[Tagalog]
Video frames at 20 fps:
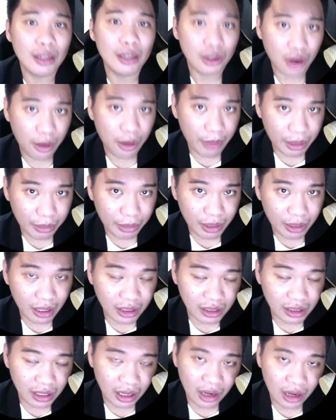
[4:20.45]
Comment mo nang
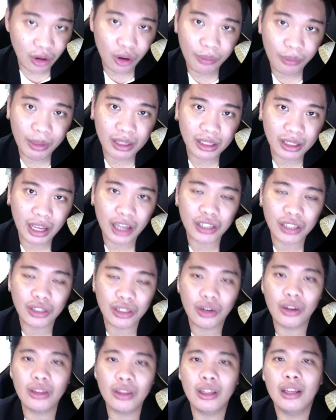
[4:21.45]
sa comment
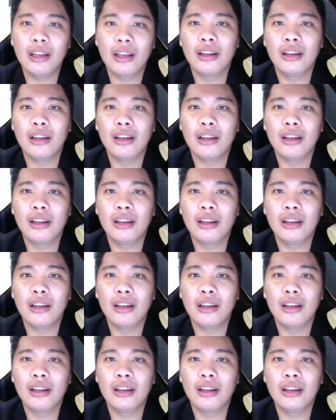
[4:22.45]
section